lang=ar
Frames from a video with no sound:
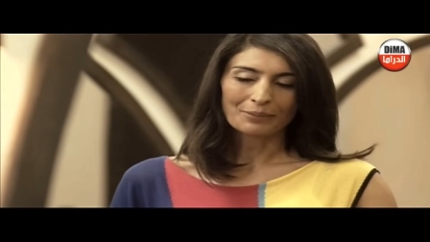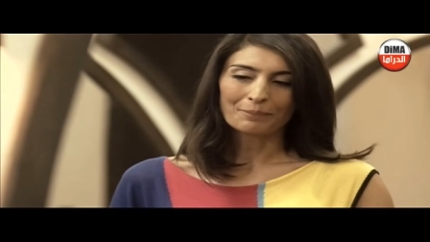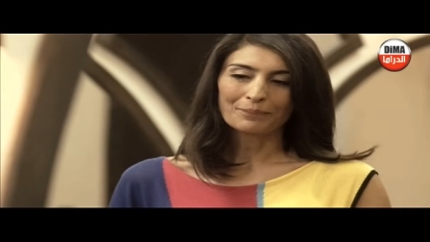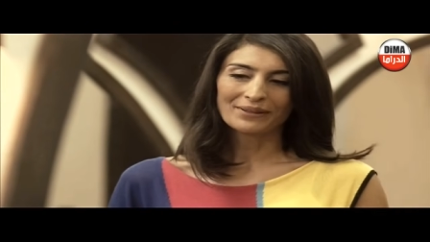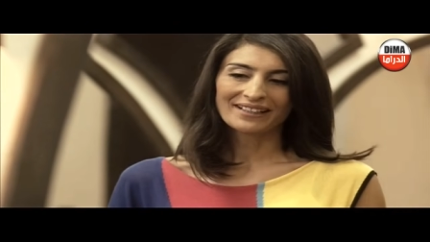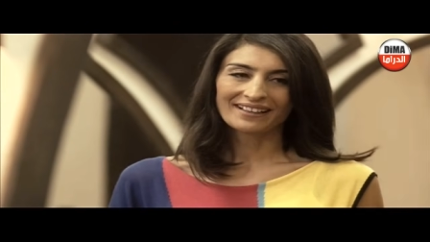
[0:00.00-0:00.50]

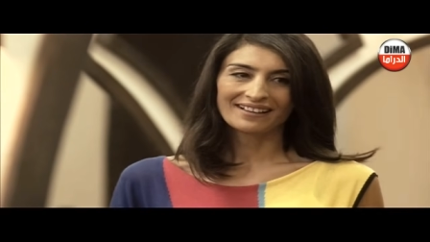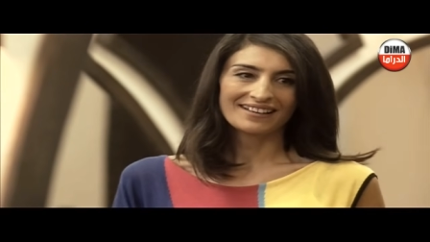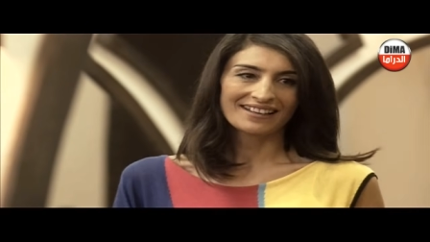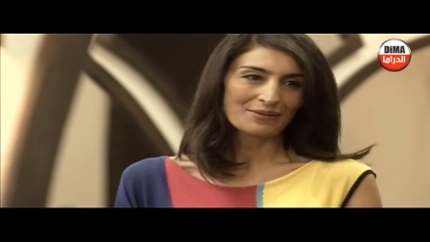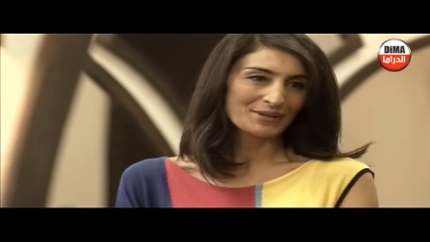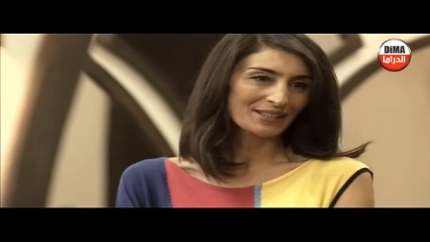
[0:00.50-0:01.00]
ربي
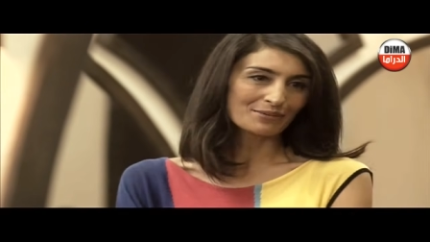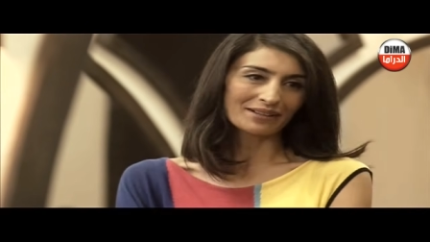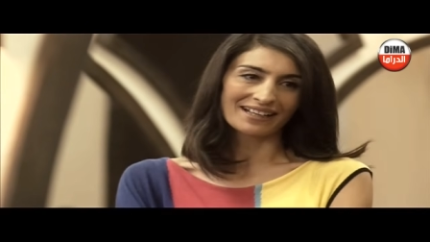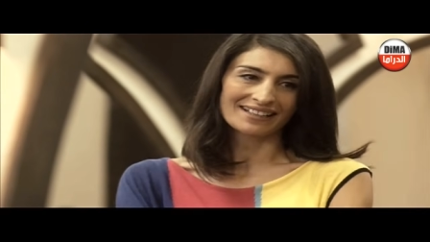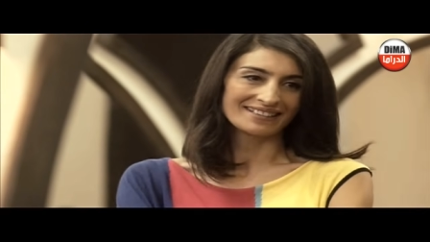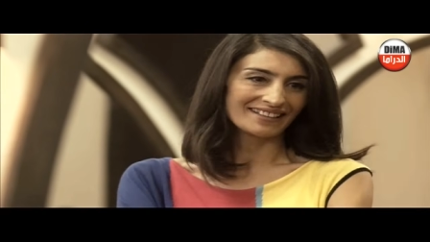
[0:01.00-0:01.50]
يخليك
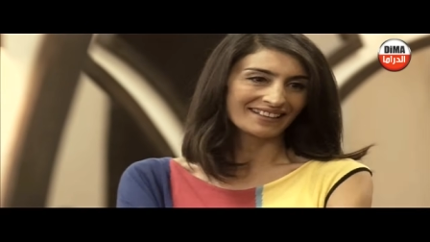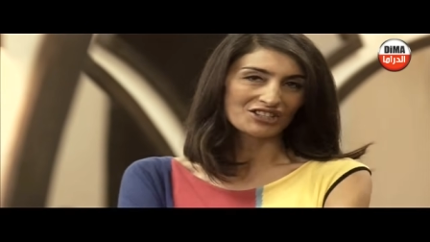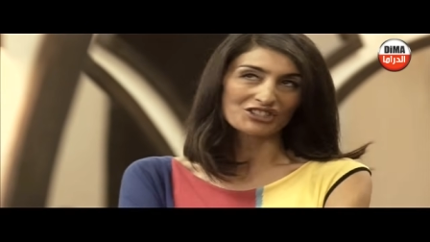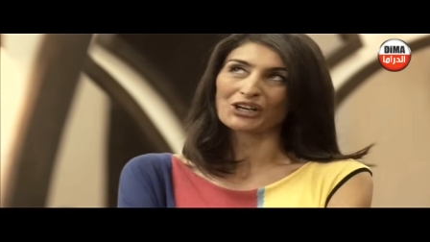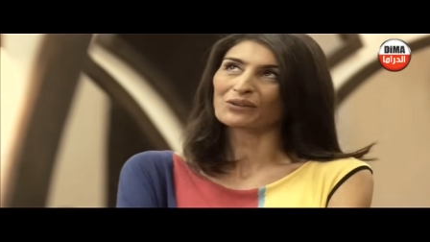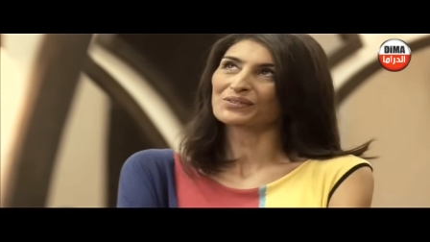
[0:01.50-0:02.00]
مدام قدير
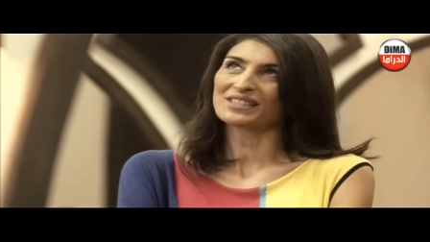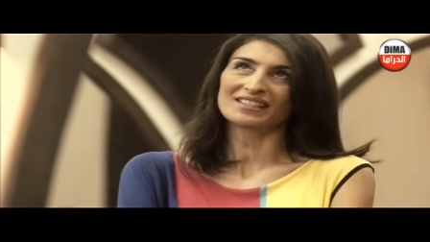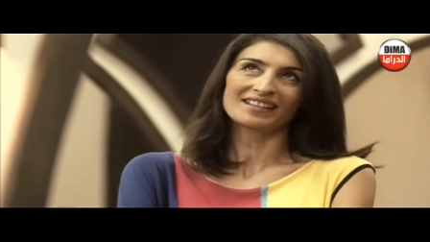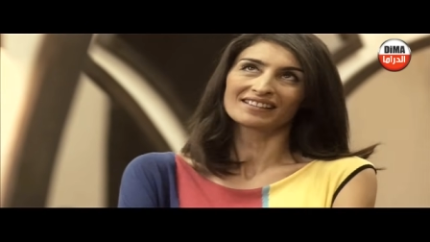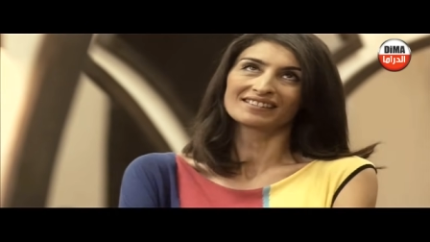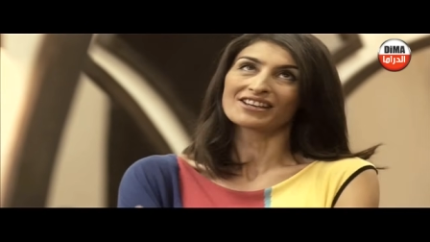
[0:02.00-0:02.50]

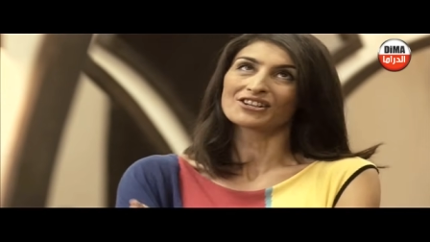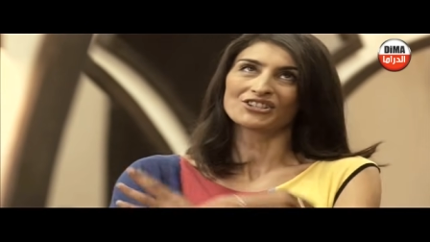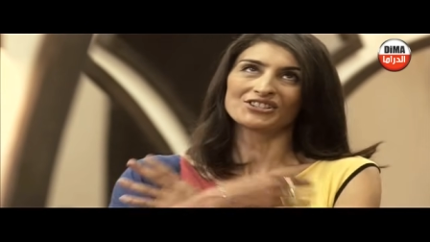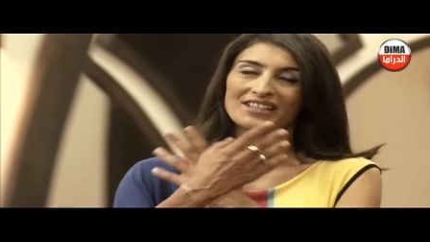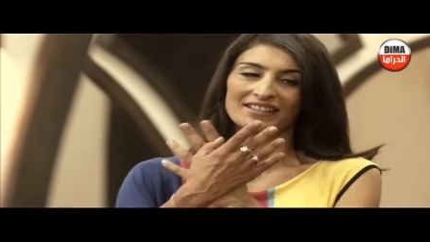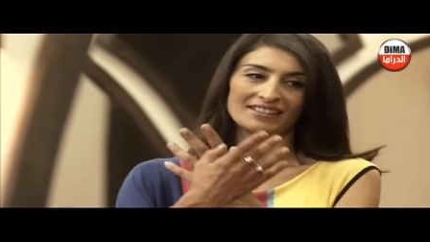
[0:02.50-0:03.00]
شرفتينا هاد النهار جيتي